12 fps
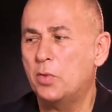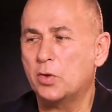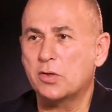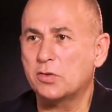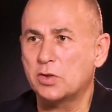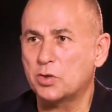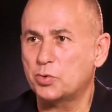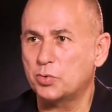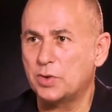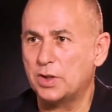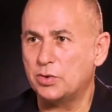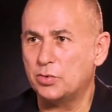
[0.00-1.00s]
poco
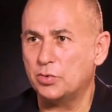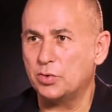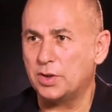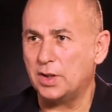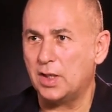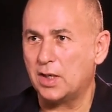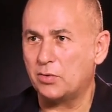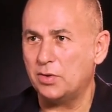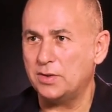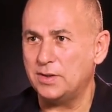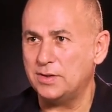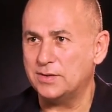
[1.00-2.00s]
conosciuto ai turchi e a
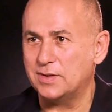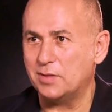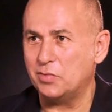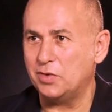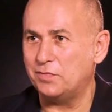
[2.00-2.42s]
quelli di Istanbul.